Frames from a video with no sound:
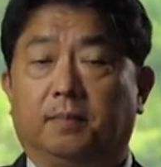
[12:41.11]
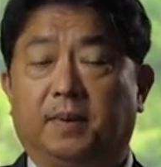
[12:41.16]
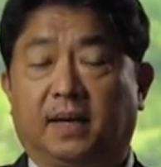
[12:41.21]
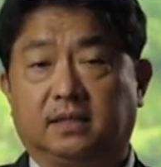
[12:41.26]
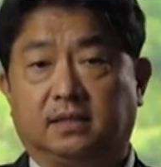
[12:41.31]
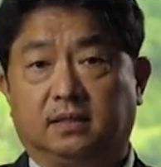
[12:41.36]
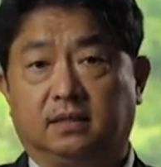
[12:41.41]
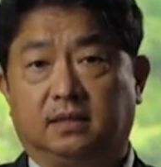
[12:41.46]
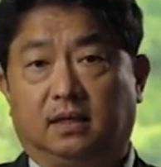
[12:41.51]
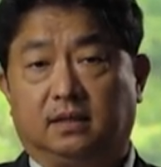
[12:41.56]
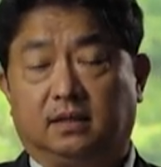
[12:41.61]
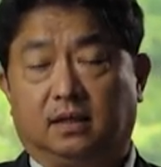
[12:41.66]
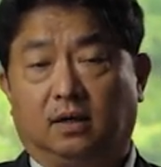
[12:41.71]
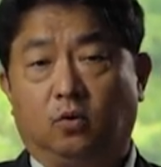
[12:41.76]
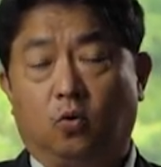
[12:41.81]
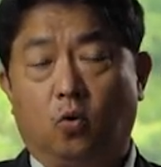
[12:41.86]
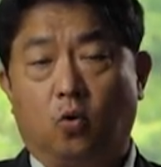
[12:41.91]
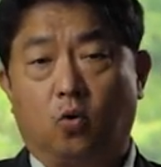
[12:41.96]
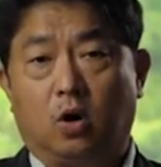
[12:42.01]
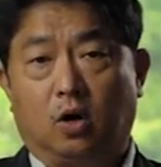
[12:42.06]
백신을 갖다가
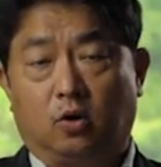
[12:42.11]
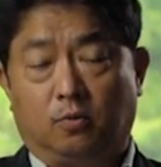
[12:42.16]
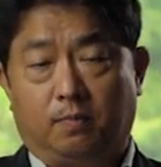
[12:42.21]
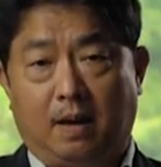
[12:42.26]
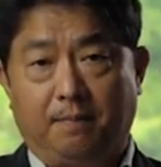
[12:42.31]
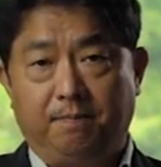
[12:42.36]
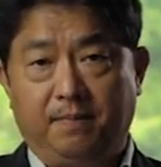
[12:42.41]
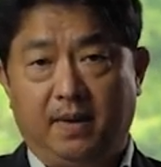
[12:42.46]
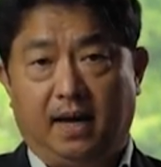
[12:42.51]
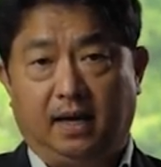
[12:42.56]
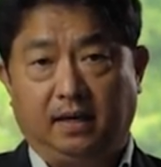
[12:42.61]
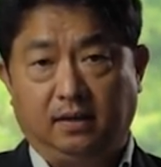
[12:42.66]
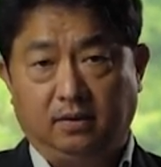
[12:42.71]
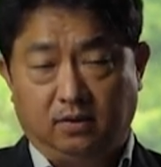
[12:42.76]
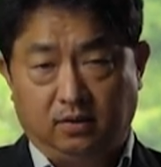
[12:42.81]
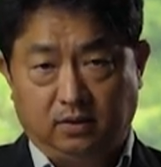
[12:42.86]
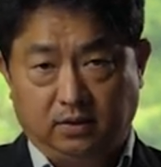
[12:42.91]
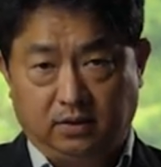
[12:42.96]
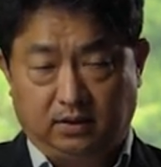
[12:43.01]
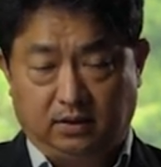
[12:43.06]
고가로 판매하는
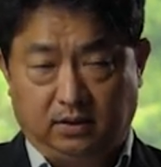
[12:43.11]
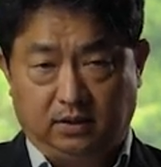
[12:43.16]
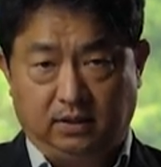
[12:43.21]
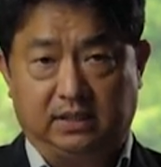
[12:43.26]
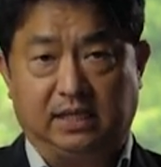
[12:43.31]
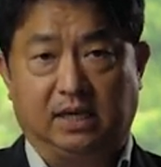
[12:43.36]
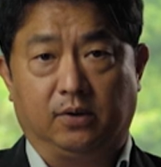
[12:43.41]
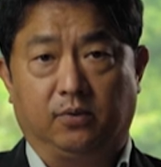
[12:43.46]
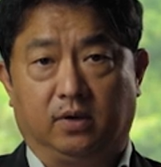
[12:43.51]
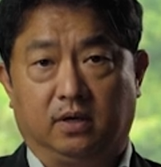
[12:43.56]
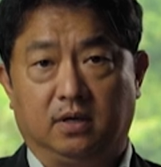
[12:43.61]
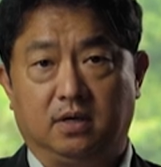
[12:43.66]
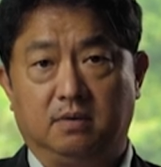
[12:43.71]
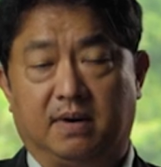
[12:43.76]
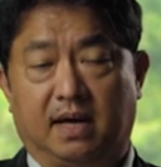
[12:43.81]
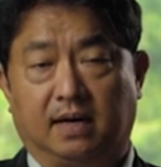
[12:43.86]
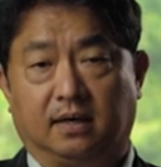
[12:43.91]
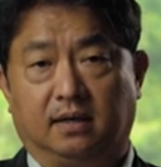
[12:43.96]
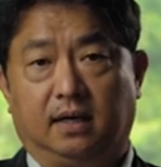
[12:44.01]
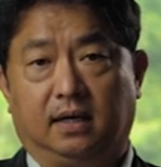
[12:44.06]
것이 재원을
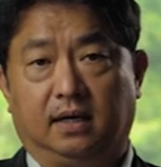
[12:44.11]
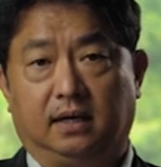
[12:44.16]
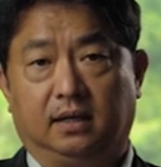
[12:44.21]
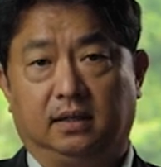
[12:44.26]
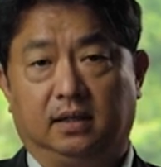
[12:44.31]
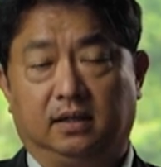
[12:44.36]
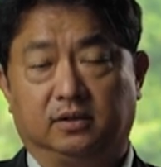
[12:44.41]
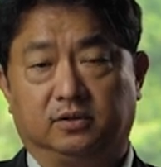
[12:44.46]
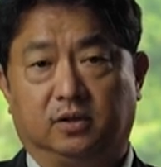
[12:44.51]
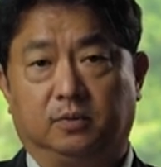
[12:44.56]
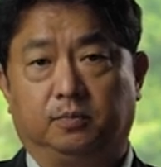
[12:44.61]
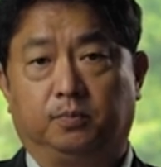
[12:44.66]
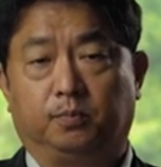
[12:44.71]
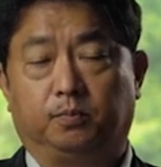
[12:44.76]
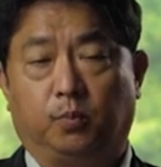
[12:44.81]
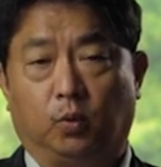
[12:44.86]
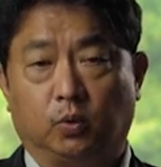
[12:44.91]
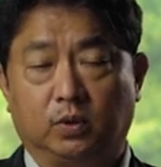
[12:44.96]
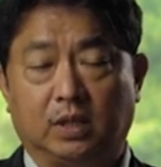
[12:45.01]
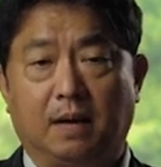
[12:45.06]
마련하게 돼서
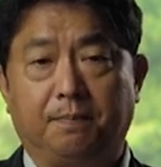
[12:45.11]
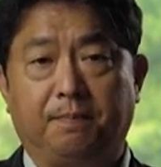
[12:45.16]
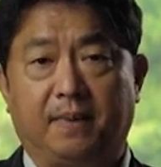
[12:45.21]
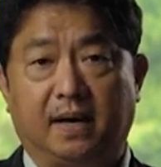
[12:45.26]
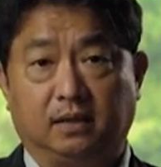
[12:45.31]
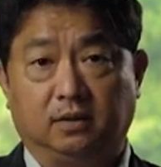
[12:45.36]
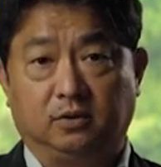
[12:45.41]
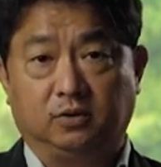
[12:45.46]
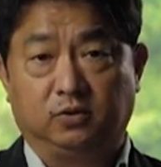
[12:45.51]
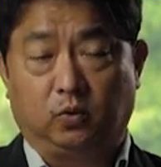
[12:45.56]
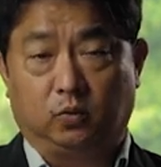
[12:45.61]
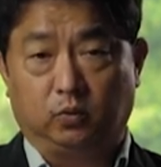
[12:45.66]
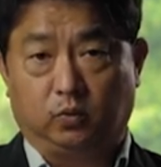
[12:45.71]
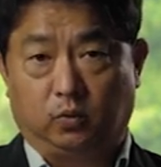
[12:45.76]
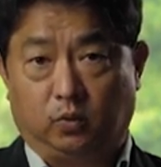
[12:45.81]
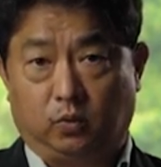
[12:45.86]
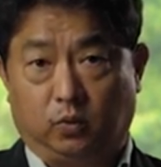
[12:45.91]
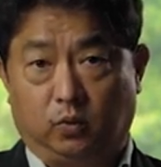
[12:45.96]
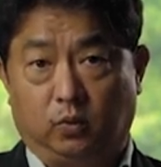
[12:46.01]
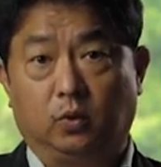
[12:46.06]
보다 빠른
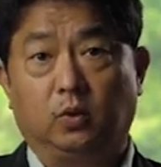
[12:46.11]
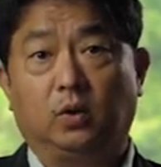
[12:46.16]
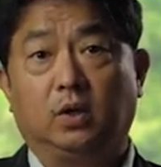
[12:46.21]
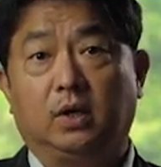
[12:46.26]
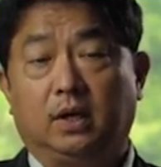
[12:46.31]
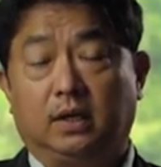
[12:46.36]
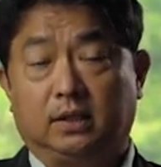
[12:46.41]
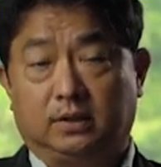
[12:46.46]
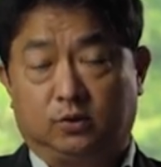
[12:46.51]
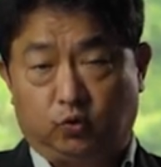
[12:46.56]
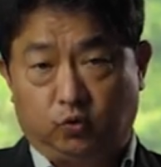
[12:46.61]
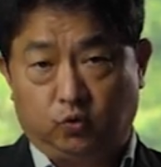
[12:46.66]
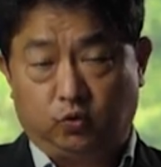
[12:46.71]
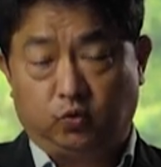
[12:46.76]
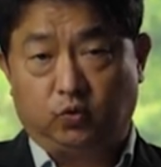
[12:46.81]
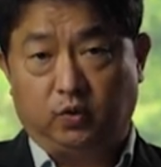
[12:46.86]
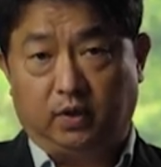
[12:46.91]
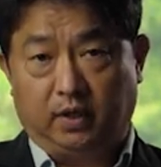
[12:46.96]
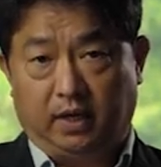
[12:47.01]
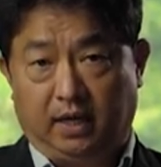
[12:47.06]
속도로
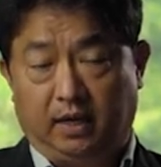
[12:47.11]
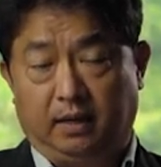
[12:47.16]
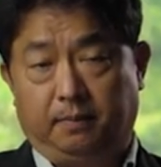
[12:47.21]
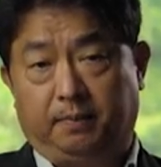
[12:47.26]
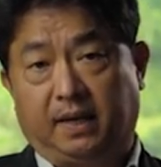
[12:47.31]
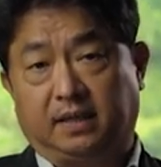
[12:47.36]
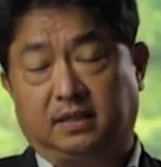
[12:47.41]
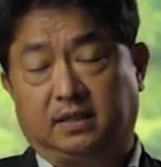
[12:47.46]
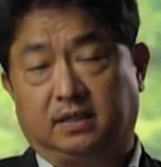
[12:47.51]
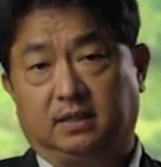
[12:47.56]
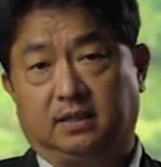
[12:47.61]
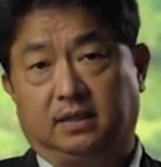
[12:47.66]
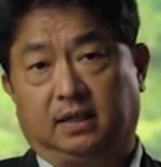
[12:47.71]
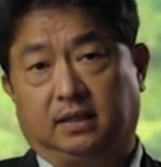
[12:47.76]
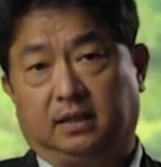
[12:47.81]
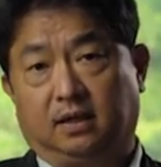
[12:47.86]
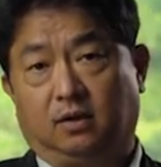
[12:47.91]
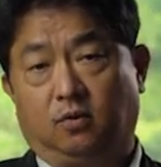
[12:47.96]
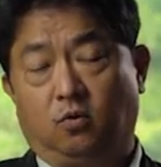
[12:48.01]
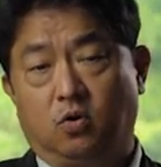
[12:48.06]
추후에 백신을
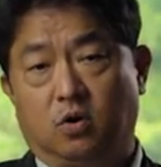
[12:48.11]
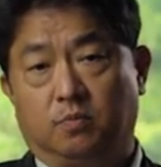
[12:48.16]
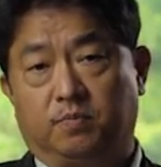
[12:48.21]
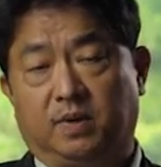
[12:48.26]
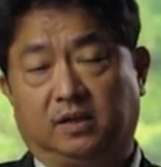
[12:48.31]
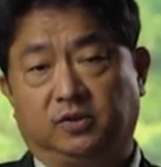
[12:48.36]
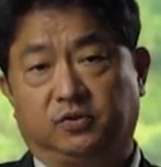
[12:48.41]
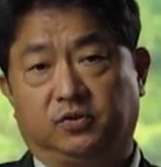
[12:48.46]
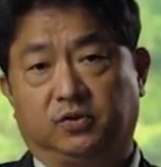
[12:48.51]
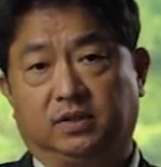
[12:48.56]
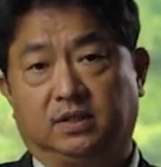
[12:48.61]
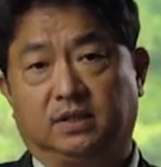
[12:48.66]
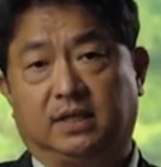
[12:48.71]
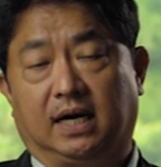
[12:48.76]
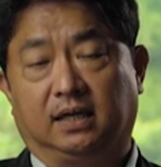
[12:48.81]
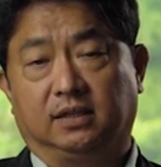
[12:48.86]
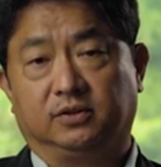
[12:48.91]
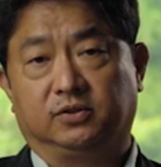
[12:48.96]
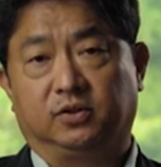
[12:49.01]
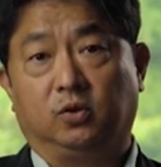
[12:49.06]
갖다가 공급할 수 있는
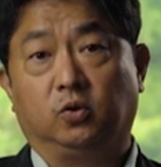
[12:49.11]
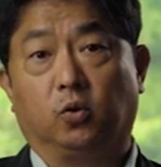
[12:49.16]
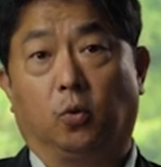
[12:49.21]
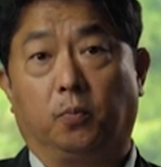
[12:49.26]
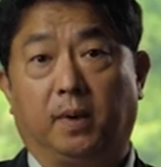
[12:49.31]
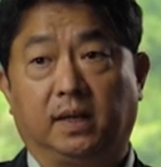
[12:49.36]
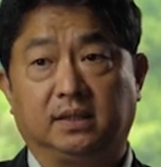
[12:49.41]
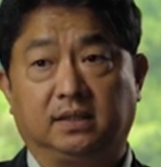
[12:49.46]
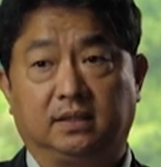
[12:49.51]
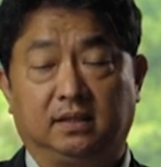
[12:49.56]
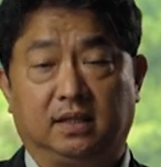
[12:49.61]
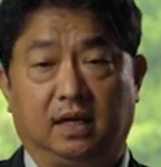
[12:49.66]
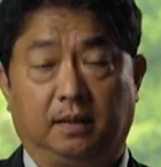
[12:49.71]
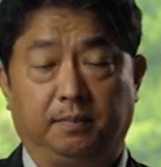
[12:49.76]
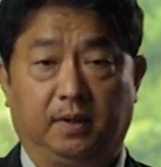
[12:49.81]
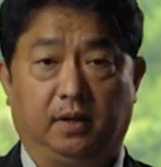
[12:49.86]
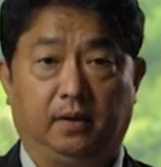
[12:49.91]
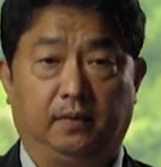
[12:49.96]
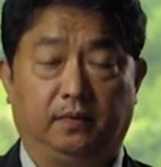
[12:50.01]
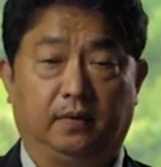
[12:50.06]
가능성이
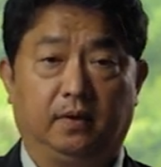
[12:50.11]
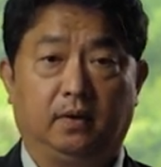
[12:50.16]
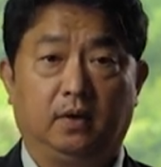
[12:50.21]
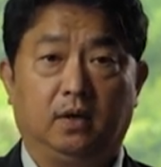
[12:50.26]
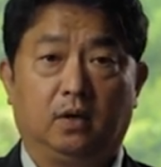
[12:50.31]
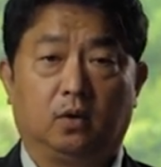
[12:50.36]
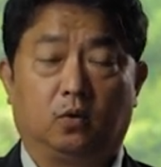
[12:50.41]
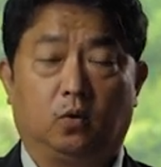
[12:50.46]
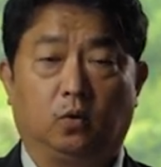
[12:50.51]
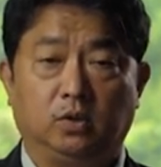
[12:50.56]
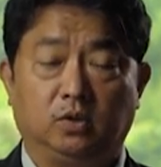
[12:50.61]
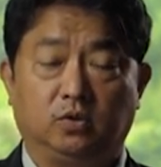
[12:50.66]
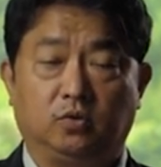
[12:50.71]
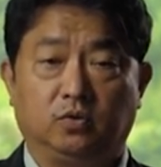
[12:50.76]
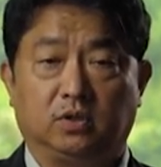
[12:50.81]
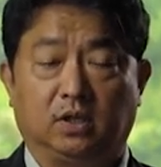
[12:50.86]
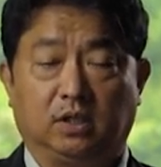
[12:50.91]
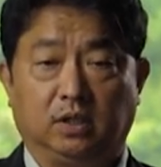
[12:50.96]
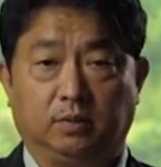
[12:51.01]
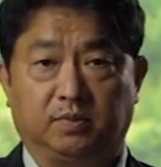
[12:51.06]
높아진다면
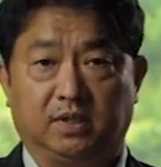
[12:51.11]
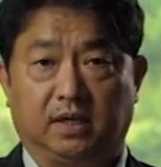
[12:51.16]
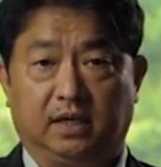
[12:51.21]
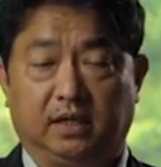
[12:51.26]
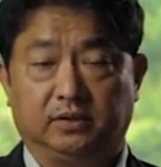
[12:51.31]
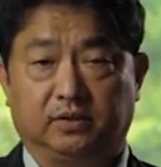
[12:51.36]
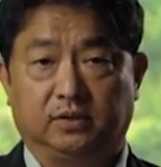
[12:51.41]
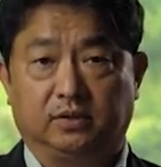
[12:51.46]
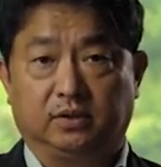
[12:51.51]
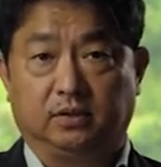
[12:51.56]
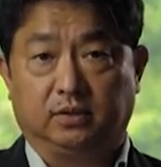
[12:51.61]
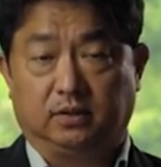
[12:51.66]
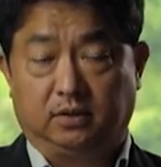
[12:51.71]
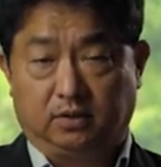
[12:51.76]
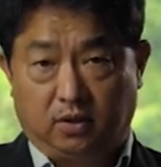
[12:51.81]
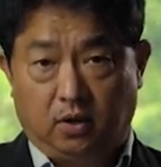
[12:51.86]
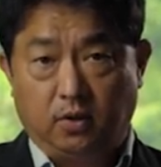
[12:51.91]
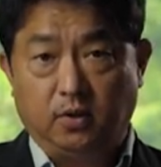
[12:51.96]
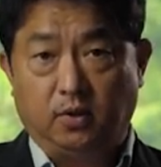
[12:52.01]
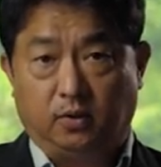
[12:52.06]
공리주의적 입장에서는 그걸
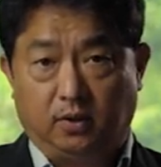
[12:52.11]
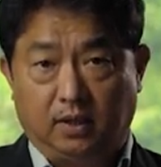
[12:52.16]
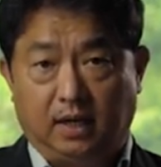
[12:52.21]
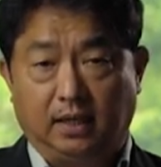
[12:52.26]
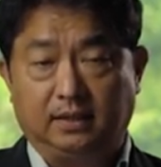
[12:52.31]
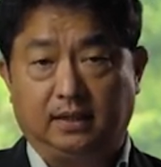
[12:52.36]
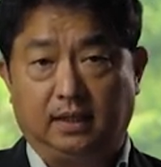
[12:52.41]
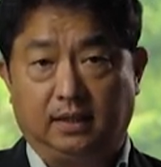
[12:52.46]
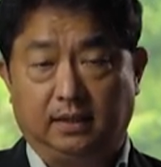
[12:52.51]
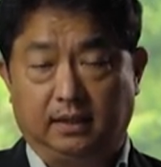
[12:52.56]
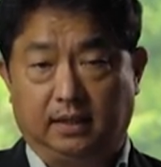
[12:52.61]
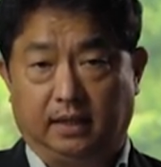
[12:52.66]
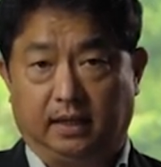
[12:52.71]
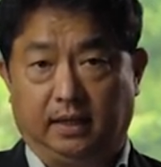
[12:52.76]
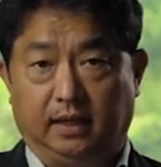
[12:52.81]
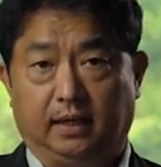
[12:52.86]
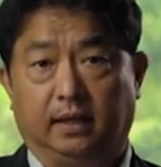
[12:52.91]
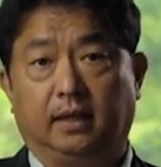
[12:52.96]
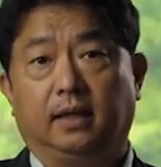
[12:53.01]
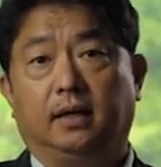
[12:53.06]
허용을 할
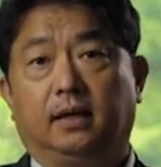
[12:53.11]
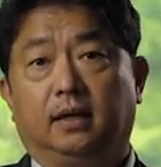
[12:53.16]
텐데